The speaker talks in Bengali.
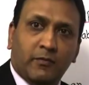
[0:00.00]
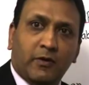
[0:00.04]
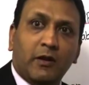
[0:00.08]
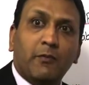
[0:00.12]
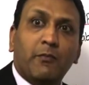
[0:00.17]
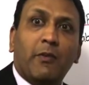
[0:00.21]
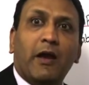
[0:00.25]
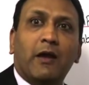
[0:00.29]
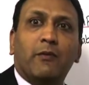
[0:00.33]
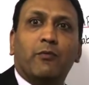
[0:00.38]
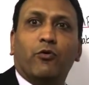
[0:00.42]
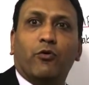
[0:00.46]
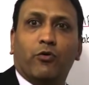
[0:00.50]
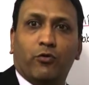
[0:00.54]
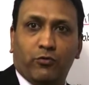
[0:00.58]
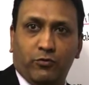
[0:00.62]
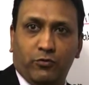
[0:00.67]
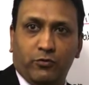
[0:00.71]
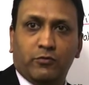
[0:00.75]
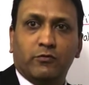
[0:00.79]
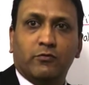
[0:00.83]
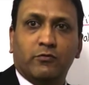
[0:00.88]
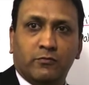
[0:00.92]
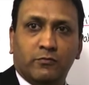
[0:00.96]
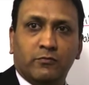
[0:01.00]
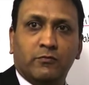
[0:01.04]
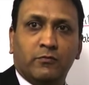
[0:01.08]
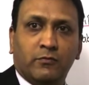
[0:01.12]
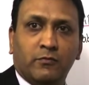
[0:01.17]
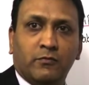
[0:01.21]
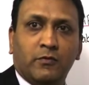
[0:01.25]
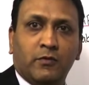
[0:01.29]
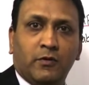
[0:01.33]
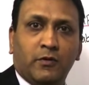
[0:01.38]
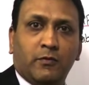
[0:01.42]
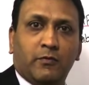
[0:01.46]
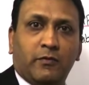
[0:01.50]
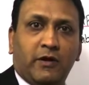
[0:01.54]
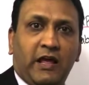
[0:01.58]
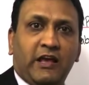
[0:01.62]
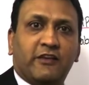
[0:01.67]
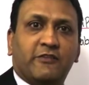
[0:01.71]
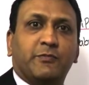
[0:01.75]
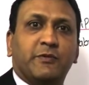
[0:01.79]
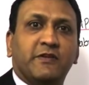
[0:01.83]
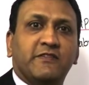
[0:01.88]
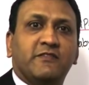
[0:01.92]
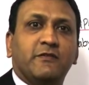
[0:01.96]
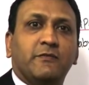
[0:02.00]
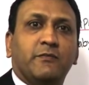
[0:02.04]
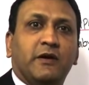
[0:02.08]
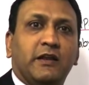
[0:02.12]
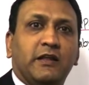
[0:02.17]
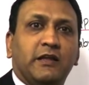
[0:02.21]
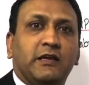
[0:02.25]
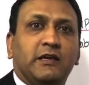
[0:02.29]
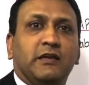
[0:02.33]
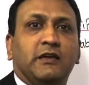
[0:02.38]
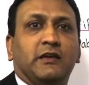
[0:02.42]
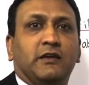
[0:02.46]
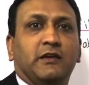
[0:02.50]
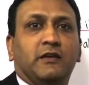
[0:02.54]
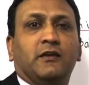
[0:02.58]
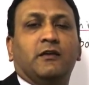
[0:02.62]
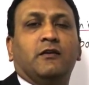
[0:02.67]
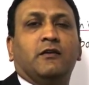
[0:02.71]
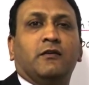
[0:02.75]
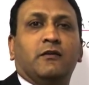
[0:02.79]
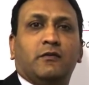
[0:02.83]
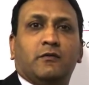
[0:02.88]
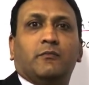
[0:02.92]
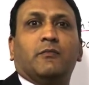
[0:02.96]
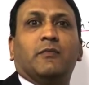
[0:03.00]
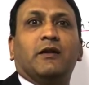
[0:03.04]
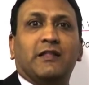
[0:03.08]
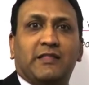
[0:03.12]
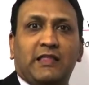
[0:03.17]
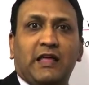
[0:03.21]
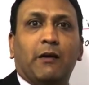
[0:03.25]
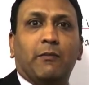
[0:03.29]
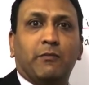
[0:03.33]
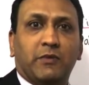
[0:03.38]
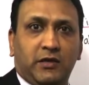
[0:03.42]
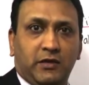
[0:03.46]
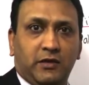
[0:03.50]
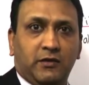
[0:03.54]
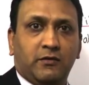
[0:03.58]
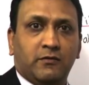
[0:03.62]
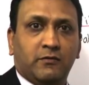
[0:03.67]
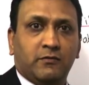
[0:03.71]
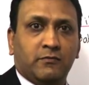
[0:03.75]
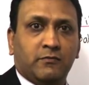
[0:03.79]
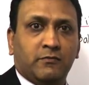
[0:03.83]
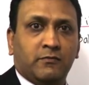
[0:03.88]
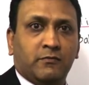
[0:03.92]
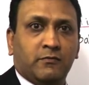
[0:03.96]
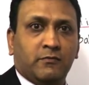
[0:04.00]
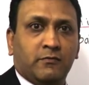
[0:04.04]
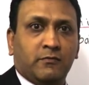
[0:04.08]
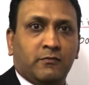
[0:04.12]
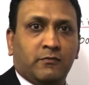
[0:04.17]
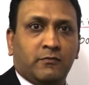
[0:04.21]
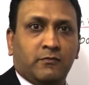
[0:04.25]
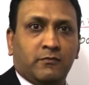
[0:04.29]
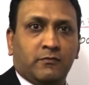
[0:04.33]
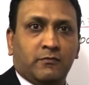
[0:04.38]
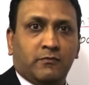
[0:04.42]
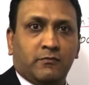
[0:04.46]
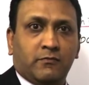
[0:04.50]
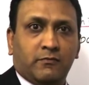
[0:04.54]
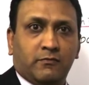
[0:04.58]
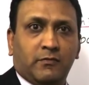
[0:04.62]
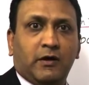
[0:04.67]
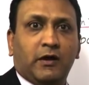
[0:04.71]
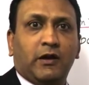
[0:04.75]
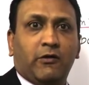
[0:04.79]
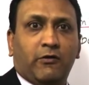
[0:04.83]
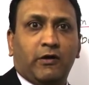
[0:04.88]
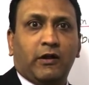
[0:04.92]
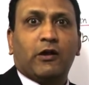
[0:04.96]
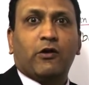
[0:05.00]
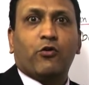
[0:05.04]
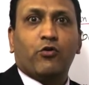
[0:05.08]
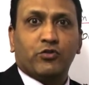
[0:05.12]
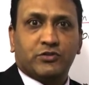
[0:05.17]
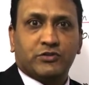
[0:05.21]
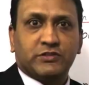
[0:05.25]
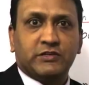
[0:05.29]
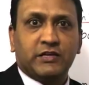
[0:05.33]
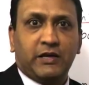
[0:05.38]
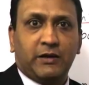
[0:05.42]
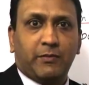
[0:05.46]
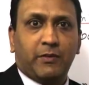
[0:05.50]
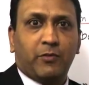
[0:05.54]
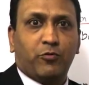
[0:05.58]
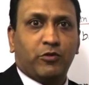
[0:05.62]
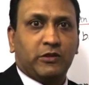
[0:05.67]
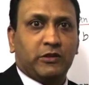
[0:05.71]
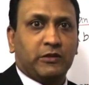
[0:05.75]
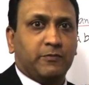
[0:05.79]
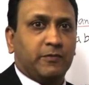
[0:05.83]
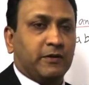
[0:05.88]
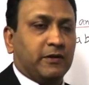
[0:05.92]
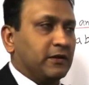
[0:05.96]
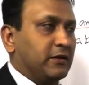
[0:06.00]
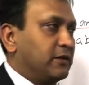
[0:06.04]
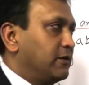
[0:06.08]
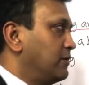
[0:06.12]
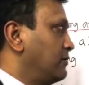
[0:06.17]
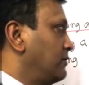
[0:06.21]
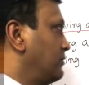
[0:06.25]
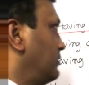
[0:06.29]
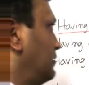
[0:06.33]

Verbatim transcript: মানে ব্যয়বহুল মানে এক্সপেন্সিভ মানে কি মানে দামি মানে অনেক কস্টলি আমরা বলতে পারি